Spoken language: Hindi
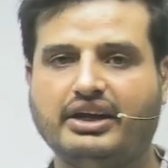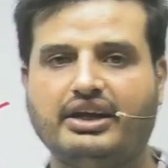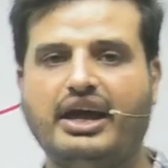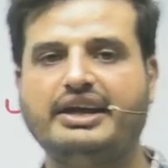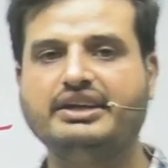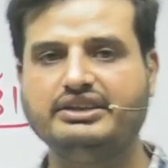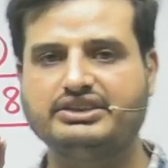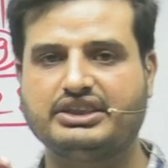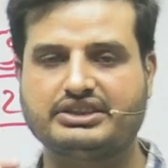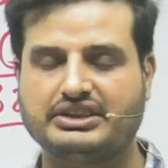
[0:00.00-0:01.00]
नाइन
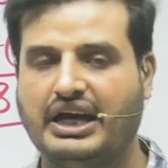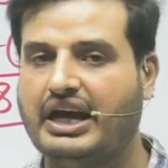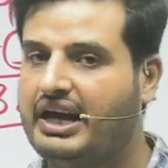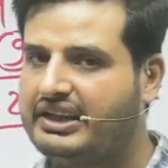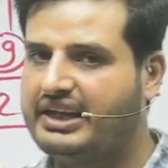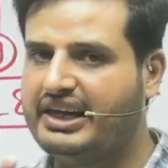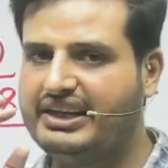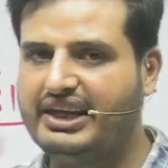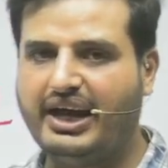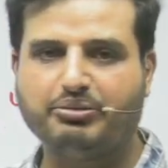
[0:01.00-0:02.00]
सिक्स धीरे धीरे
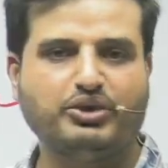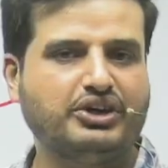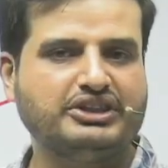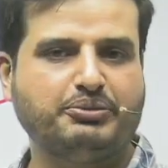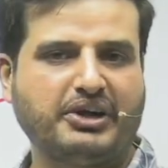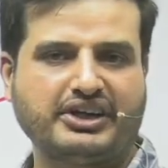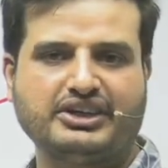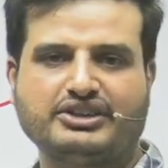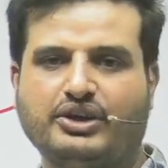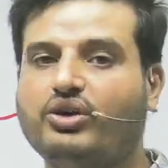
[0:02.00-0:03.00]
आप थोड़ी सी प्रैक्टिस
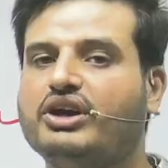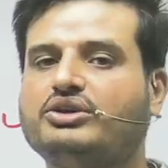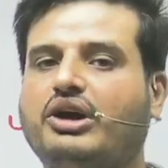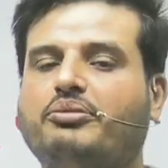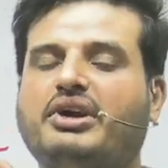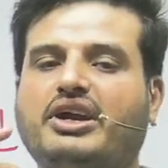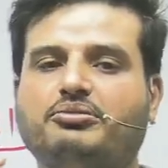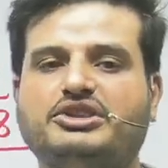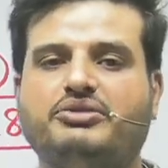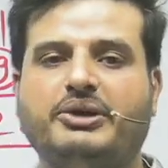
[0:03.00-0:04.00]
करोगे तो आप आराम
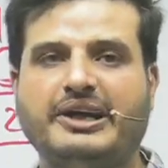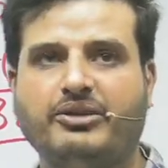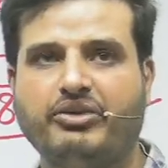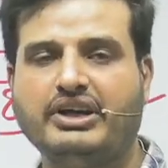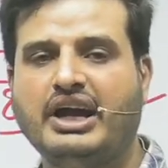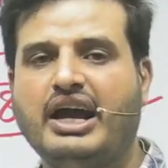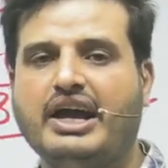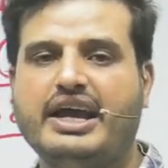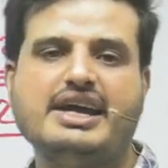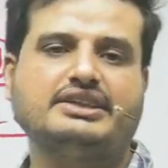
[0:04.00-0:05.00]
से फटाफट
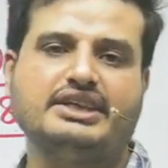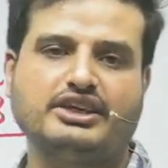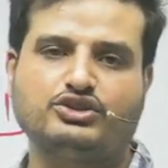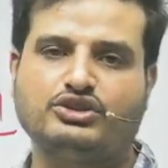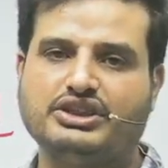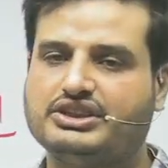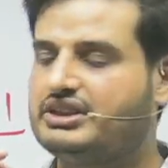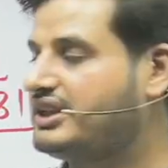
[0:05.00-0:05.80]
एक से 130 तक